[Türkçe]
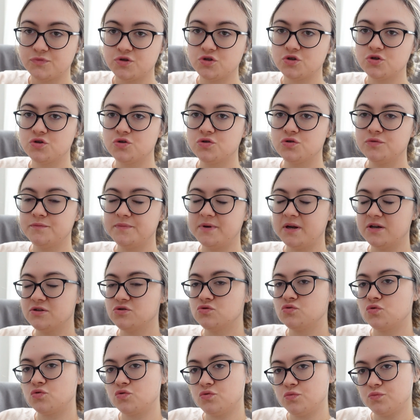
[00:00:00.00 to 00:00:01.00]
Çünkü
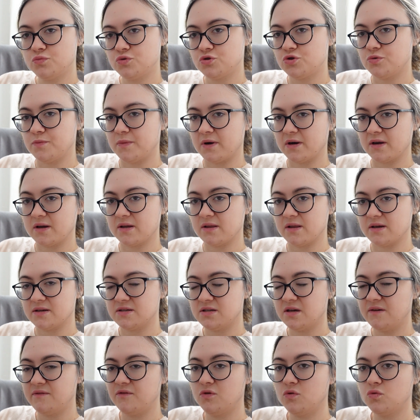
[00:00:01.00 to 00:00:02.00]
biraz yorulmuştum
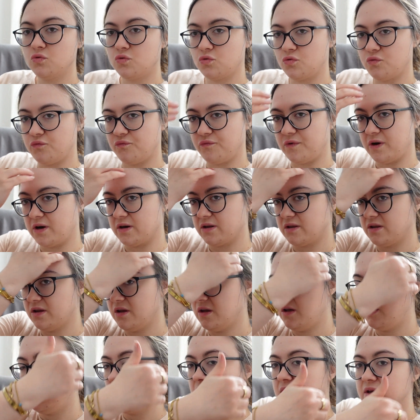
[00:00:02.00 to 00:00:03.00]
arkadaşlar ve uykum vardı.
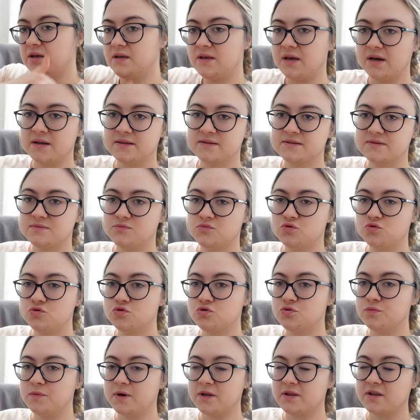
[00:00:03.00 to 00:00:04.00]
Yattım
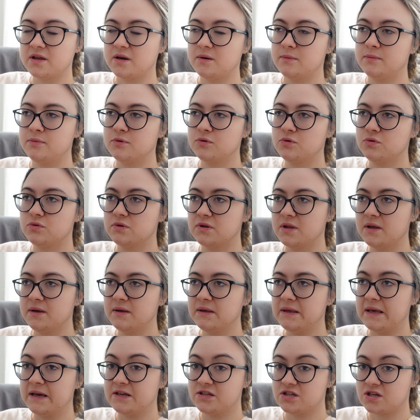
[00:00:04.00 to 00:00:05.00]
uyudum hatta bugün de
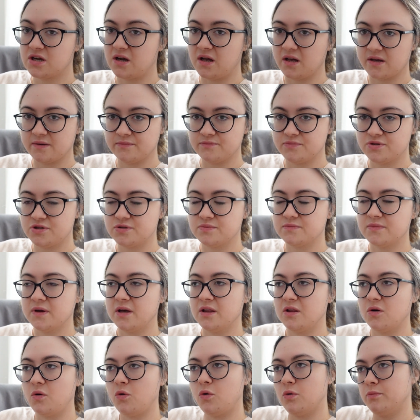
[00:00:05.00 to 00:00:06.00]
geç kalkmışım
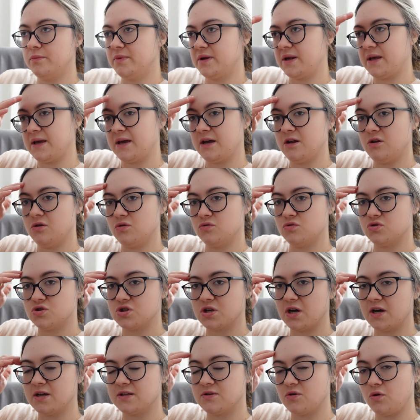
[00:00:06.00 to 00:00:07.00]
yani 11'e geliyordu
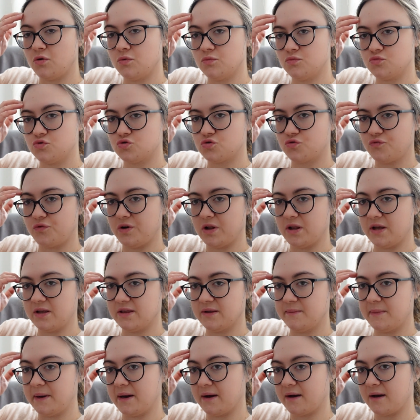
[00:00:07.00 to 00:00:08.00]
saat 10.30
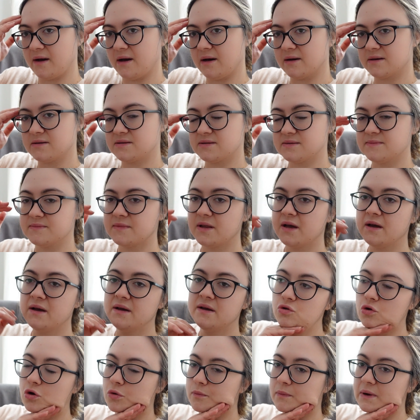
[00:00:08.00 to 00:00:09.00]
falandı ben kalktığımda.
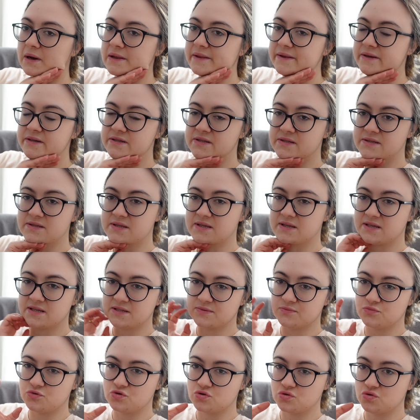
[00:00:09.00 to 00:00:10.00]
Normalde işte
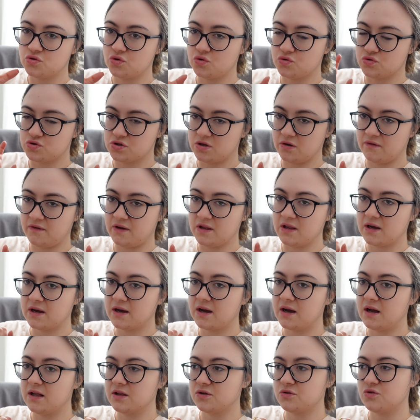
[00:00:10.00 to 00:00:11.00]
8.30-9'da falan
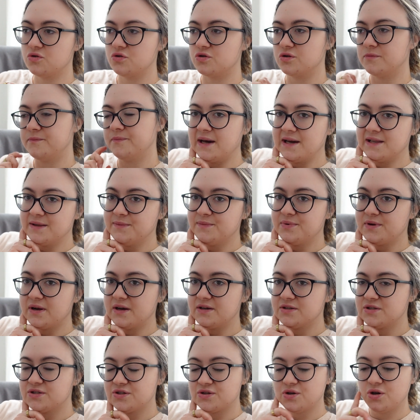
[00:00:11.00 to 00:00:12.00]
kalkıyorum. Yani
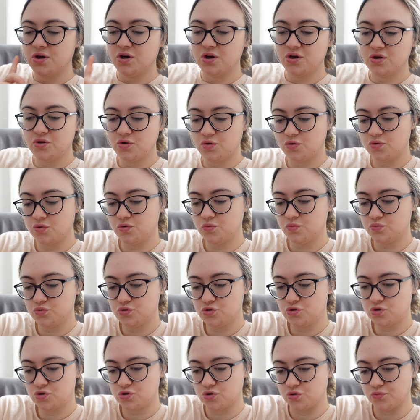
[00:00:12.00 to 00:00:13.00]
birazcık
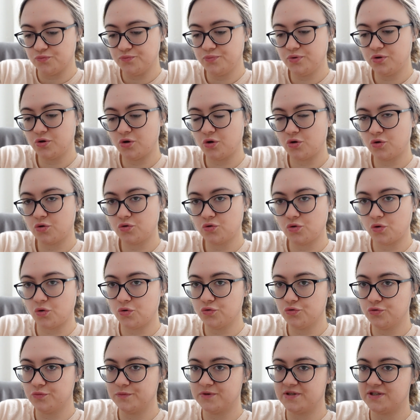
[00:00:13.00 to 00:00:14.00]
yorulmuştum yorgun
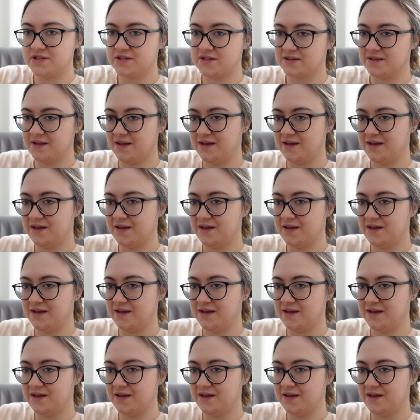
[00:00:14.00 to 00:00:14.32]
olduğum için.